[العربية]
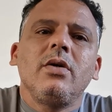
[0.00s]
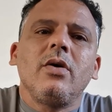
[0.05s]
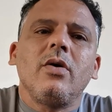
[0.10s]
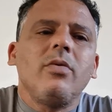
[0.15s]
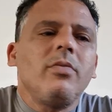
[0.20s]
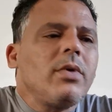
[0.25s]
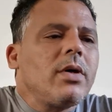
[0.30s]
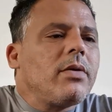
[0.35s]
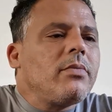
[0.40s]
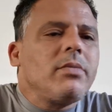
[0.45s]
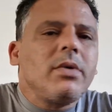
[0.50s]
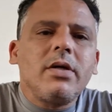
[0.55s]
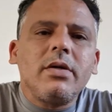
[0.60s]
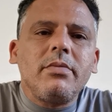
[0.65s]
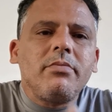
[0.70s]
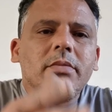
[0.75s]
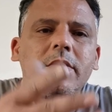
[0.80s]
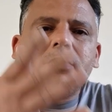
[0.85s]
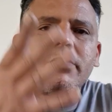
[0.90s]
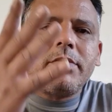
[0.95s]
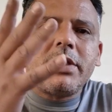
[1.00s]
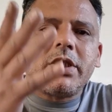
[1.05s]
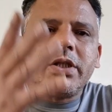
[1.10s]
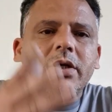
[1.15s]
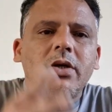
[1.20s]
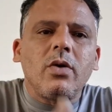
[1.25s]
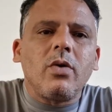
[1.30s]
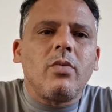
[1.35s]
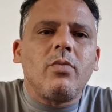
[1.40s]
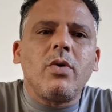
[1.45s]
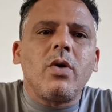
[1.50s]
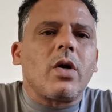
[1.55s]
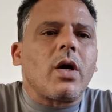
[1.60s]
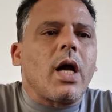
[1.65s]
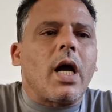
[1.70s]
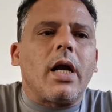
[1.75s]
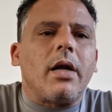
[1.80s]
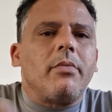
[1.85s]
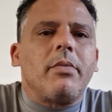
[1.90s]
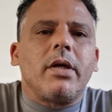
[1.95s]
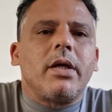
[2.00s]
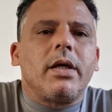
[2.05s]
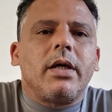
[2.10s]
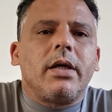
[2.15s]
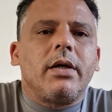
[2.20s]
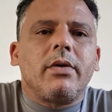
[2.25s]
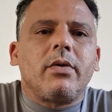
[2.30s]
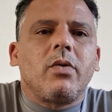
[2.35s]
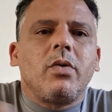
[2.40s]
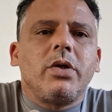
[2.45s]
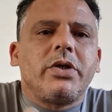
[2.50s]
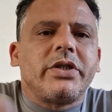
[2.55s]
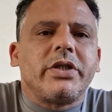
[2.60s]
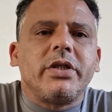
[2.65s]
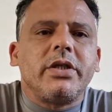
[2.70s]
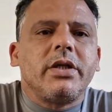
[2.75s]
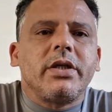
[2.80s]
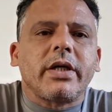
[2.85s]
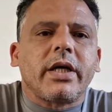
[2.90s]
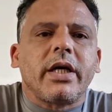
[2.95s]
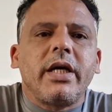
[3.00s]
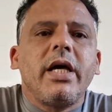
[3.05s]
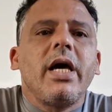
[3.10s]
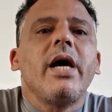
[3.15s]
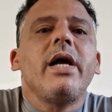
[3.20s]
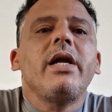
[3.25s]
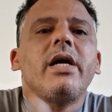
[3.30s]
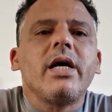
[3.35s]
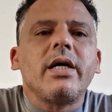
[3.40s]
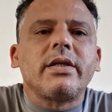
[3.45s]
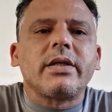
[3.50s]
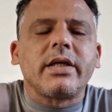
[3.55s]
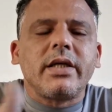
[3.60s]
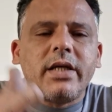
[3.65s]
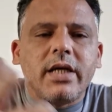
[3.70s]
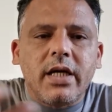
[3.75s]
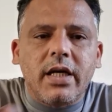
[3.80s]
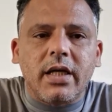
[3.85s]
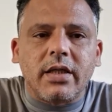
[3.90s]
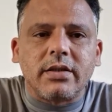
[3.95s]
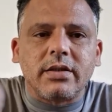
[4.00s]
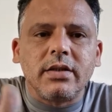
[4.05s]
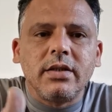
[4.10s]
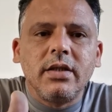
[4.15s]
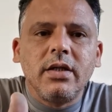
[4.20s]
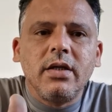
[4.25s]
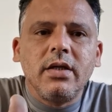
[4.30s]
هما ماشيين الامور يعني كل شيء خيانات خيانات